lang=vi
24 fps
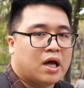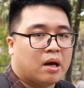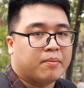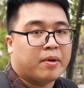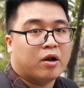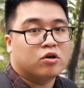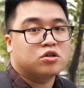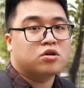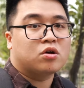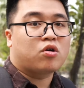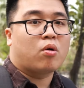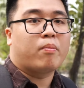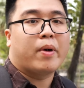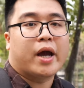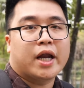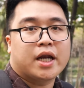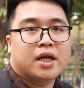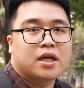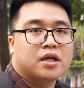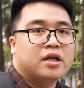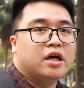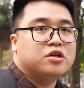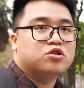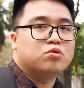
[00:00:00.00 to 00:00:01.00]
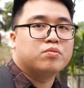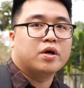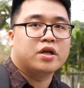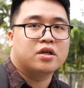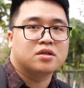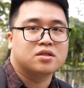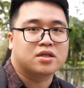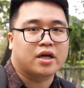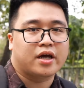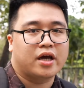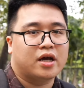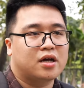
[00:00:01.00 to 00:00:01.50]
để bình luận dưới comment để chúng
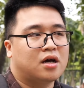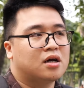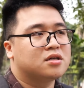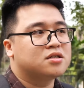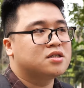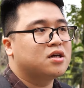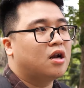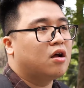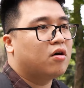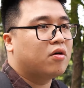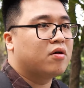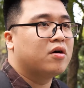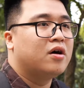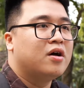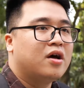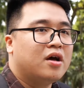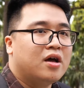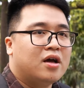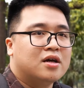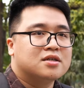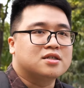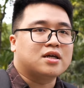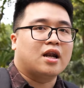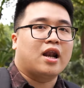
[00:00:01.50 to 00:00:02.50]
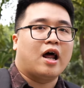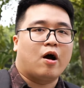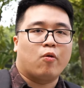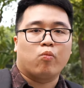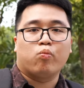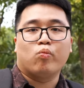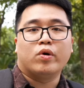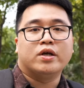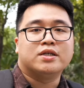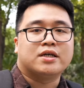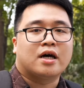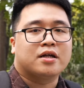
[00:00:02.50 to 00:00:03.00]
mình sẽ rất là sẵn lòng
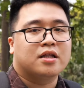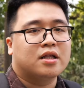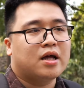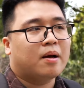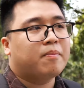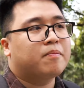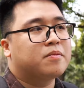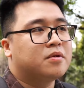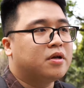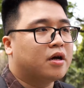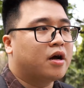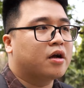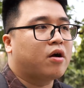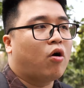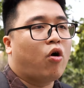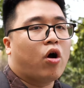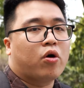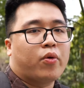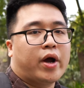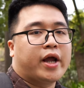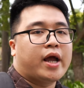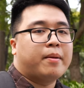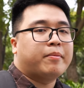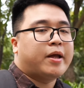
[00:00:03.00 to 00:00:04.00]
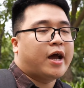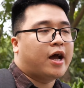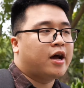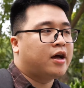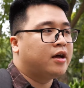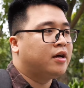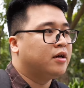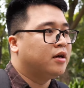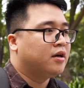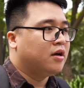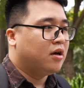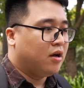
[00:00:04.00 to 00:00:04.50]
mình giải đáp những câu hỏi của anh em nha
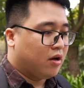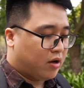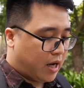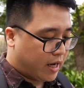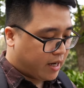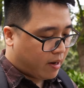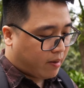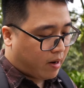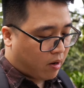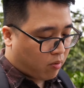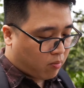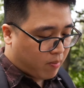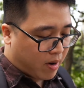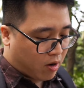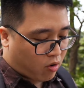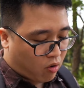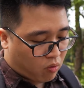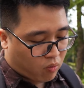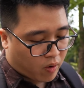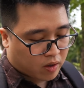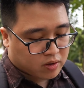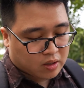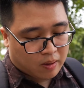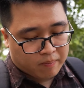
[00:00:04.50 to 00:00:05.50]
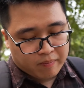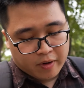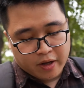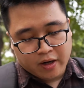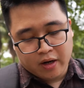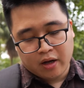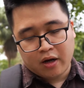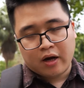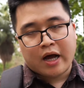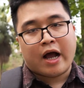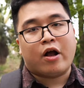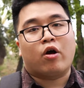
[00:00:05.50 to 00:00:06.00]
anh em nào mà có quan tâm
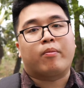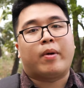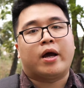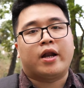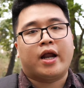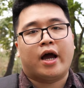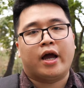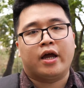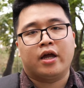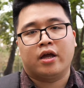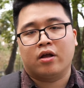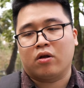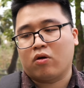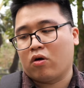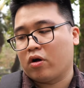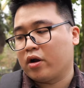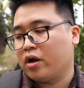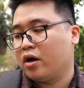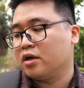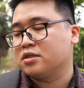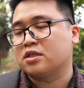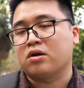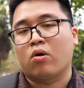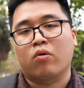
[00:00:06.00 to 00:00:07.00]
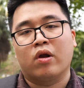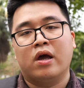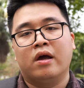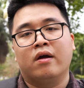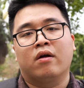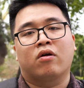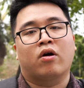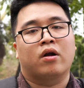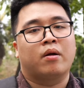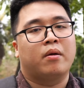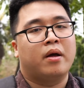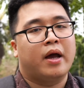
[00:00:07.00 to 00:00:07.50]
đến hai con máy này con
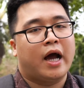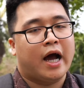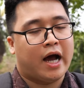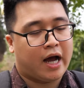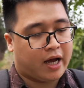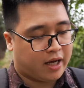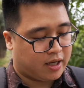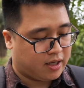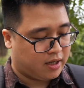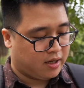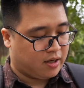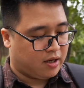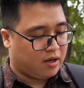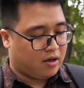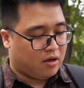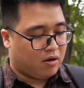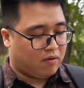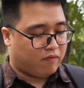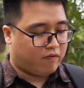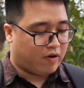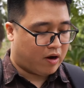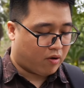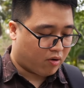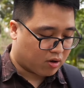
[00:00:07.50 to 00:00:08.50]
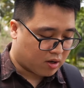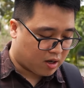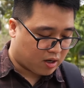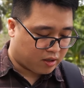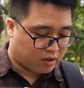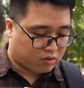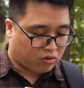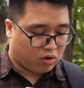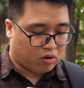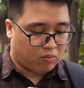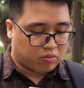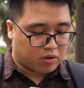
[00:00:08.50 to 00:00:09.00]
6D con AD2 và hoặc là
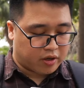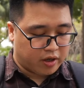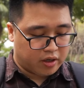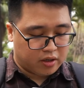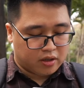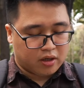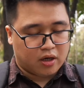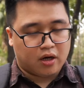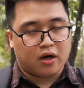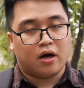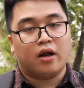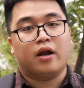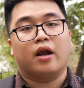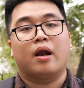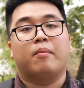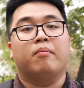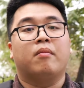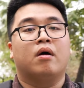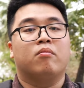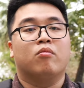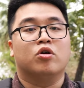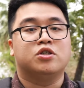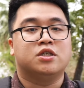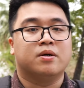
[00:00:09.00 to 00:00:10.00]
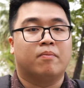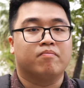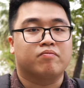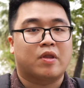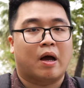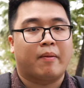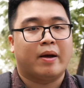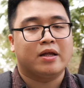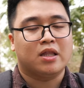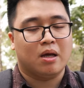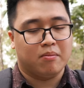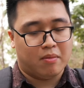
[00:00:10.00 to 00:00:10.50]
những con ống kính uh, 50
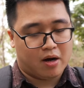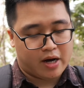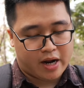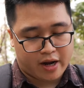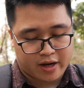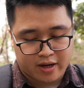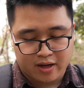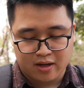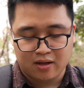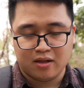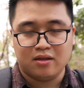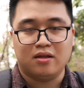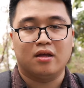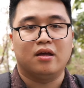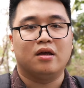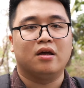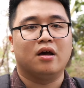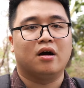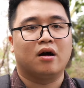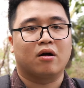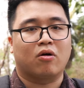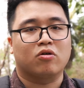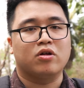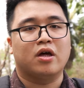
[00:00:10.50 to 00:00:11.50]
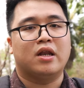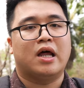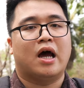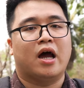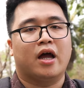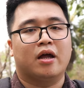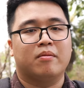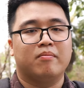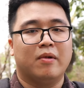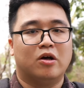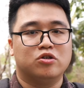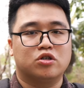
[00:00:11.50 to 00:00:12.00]
1.8 STM này thì ờ, có thể để
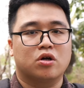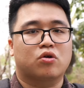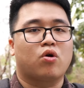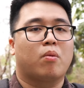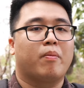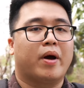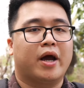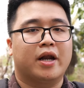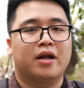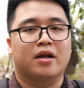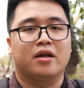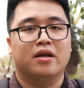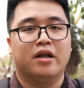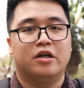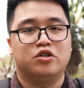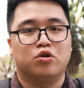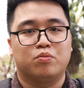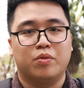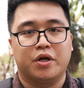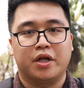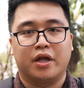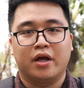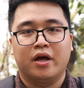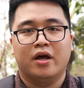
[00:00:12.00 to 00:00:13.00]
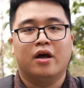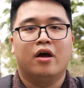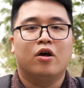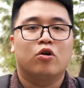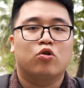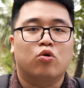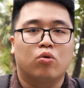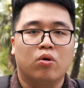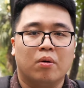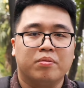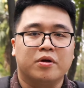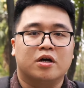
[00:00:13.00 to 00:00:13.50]
điều dân comment để chúng mình
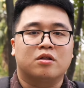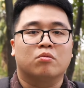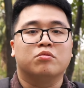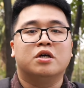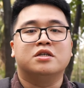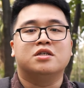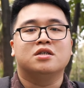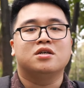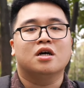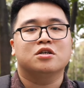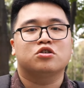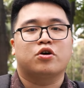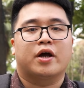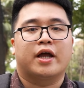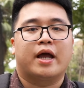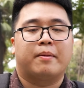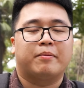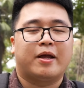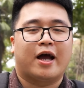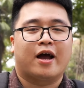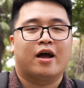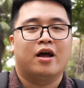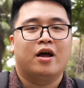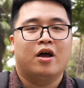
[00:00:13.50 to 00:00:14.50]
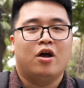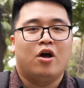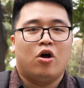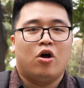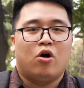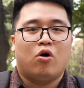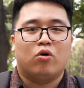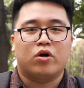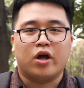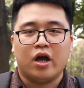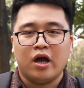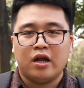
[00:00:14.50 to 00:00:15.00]
cung cấp những thông tin chi tiết cho anh em nha
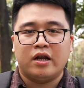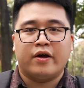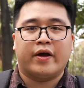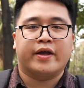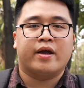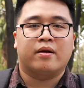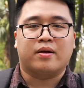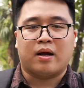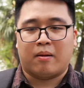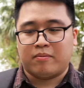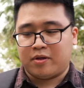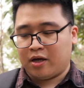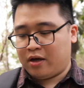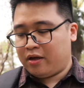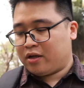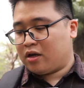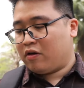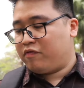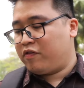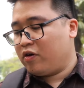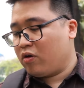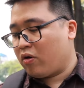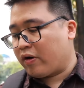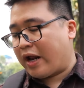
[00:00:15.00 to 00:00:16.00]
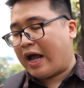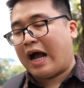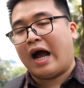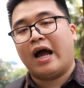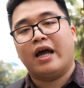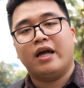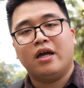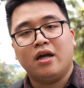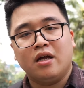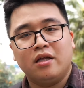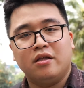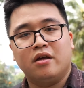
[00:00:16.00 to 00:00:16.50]
ok nếu anh em cảm thấy những cái video này
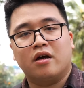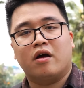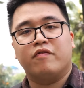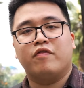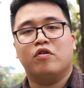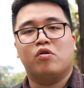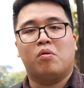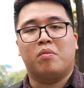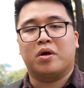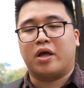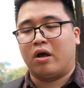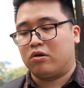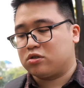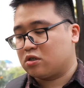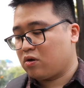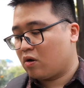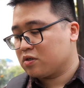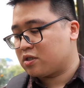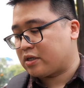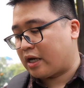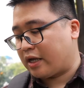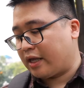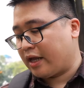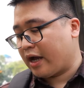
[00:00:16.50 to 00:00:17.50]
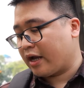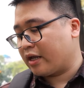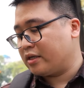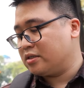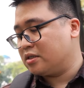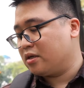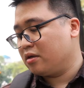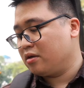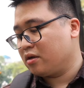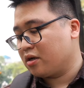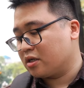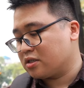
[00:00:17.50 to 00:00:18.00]
hay những cái video một kiểu so sánh nhanh
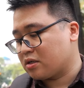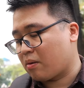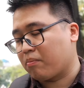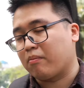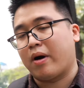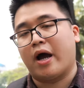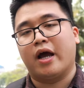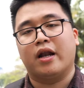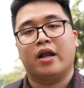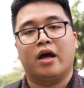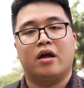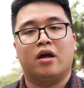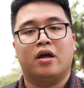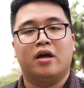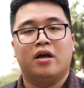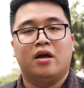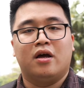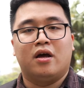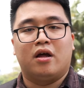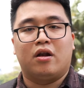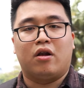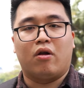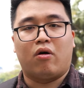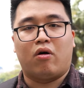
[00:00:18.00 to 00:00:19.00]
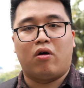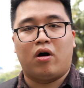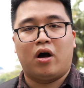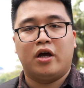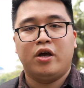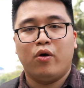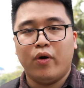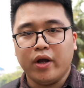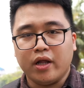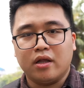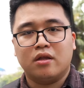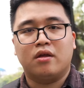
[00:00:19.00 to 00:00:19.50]
giữa những cái dòng máy này nó
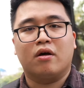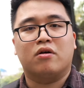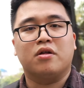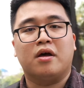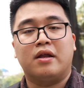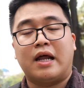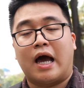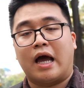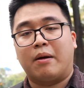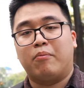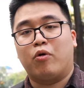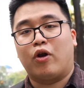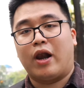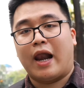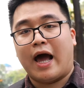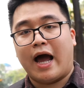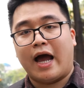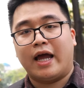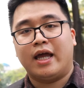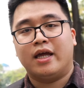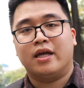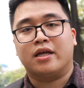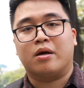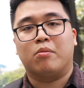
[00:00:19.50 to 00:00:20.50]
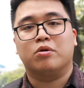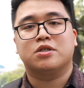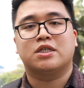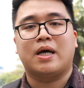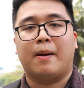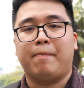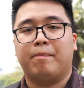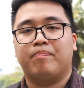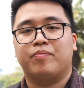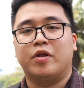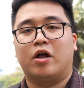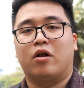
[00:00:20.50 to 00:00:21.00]
hữu ích thì có thể đại một like cho một
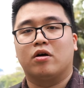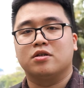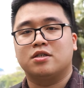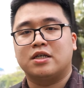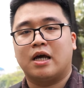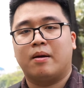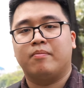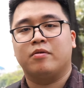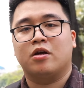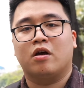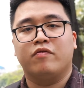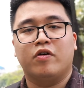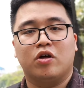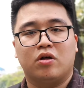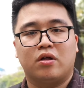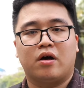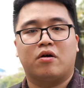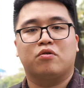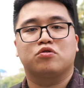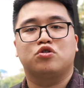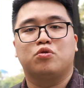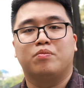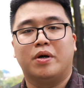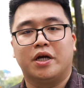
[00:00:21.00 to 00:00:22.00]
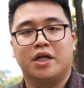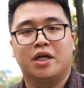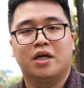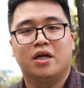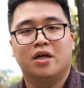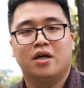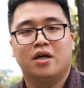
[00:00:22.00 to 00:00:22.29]
sub để đón xem những cái video của chúng mình